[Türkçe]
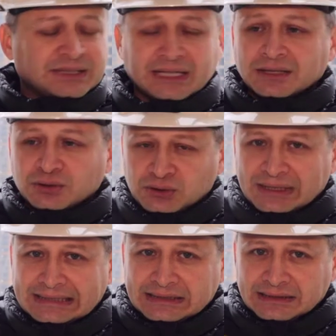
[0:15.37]
bina
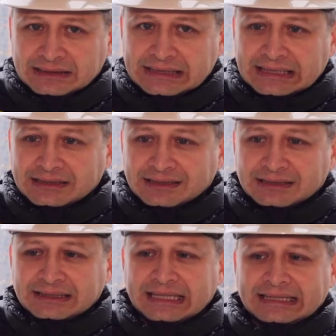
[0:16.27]
güçlendirilirken
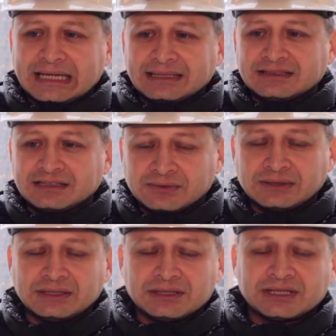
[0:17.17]
genel
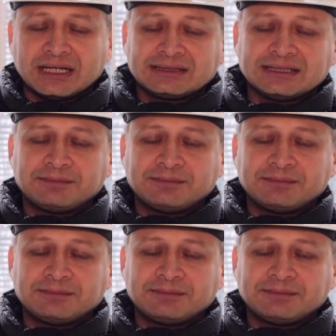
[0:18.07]
sıfır inşaat